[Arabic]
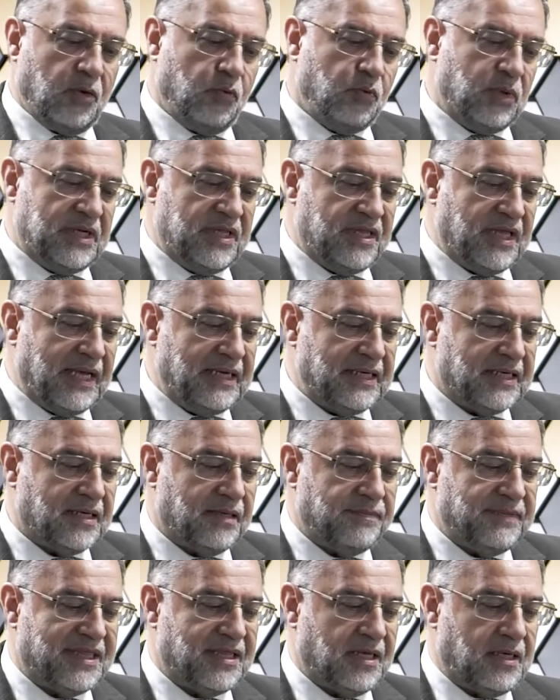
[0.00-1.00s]
ولذلك
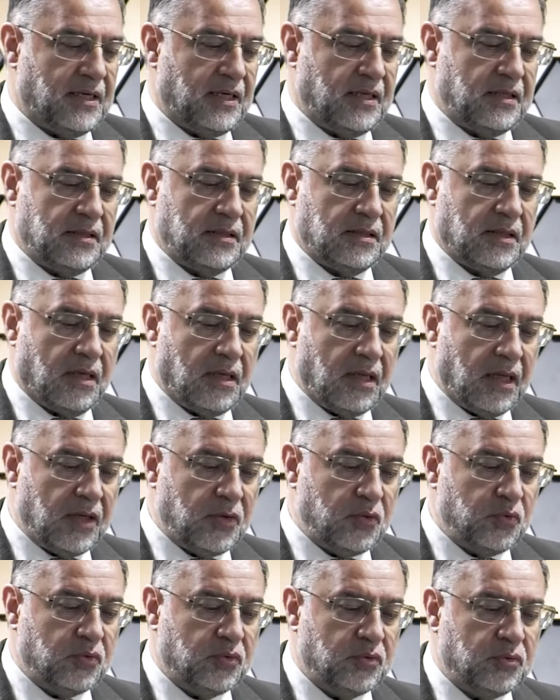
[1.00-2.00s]
مثلا
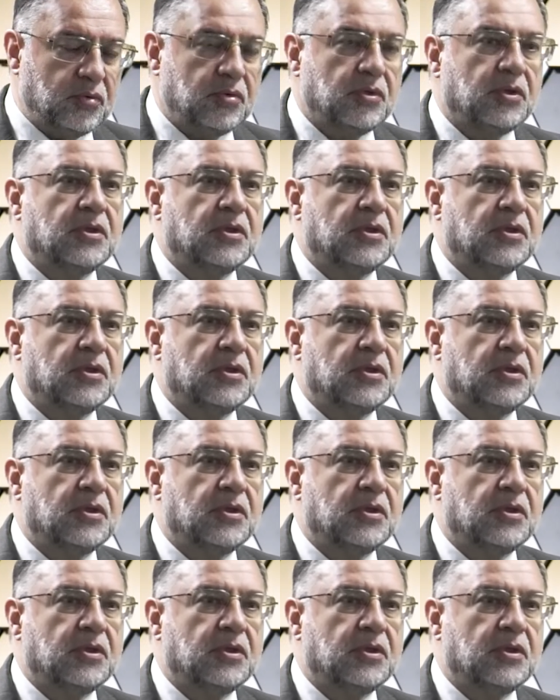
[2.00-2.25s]
قالوا